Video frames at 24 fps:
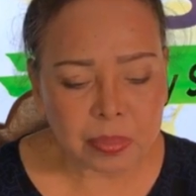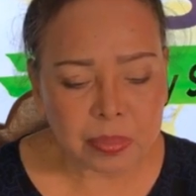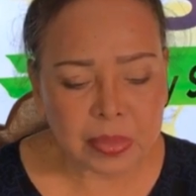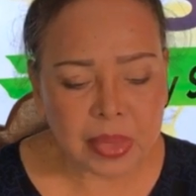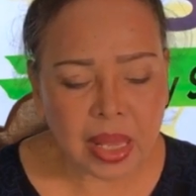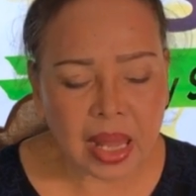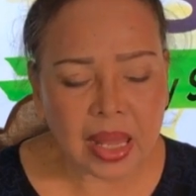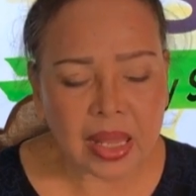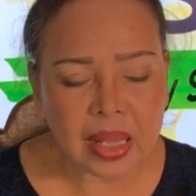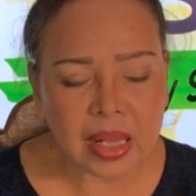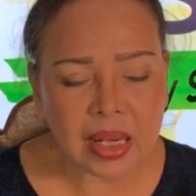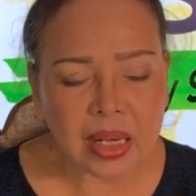
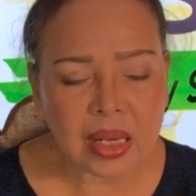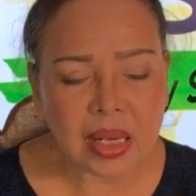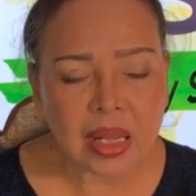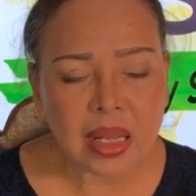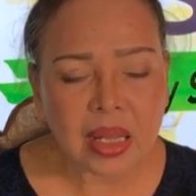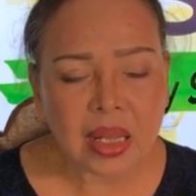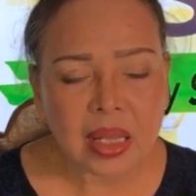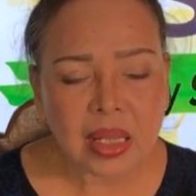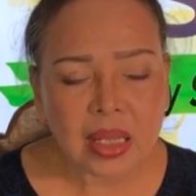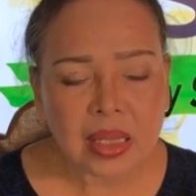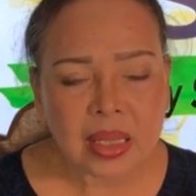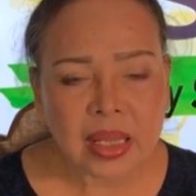dahil
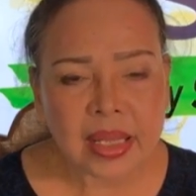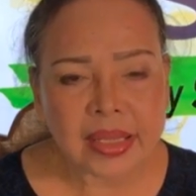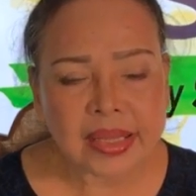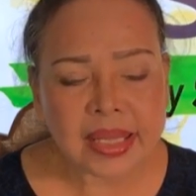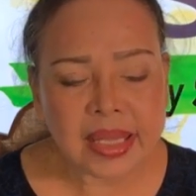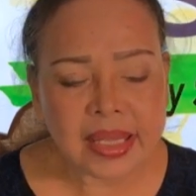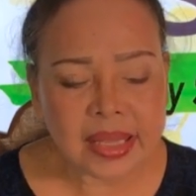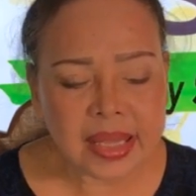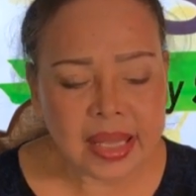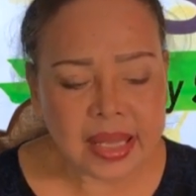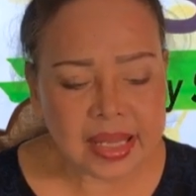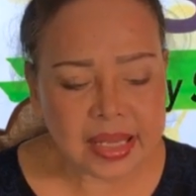
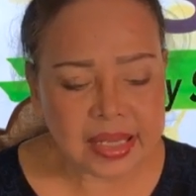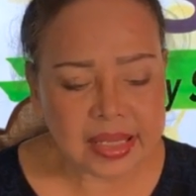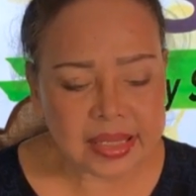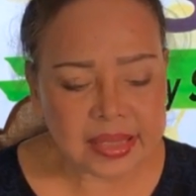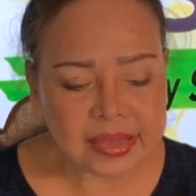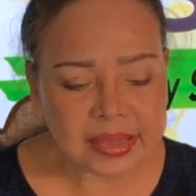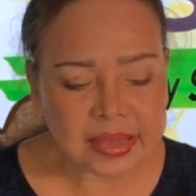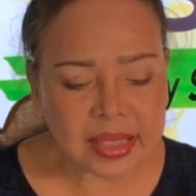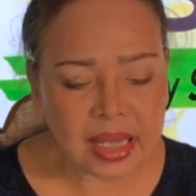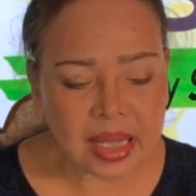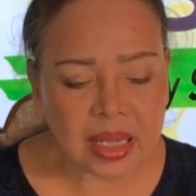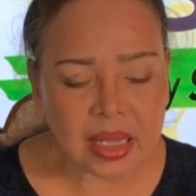
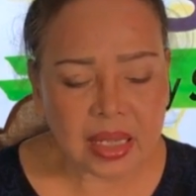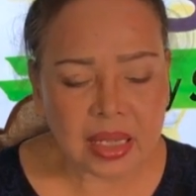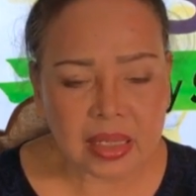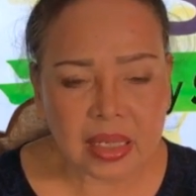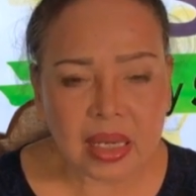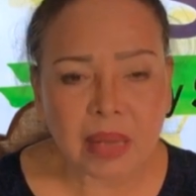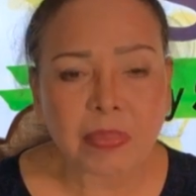nadidecrease ang